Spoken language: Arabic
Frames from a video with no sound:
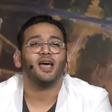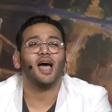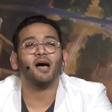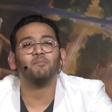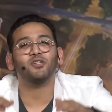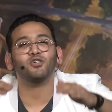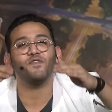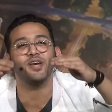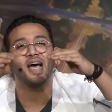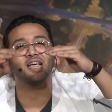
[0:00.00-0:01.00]
يا عمي
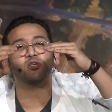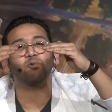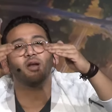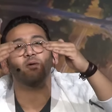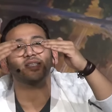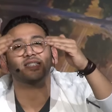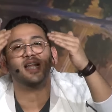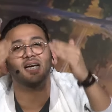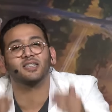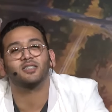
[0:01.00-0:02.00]
شوف الناس لوين
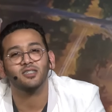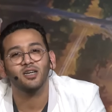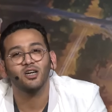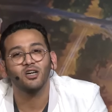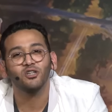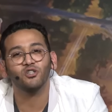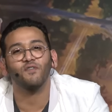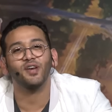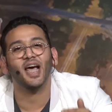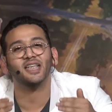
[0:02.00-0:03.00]
وصلت
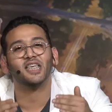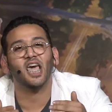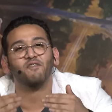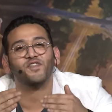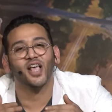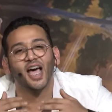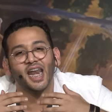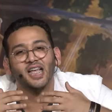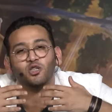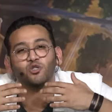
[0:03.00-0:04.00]
شوف الناس كيف
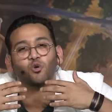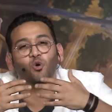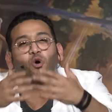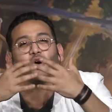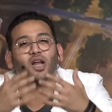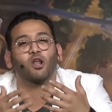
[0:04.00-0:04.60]
صارت تقول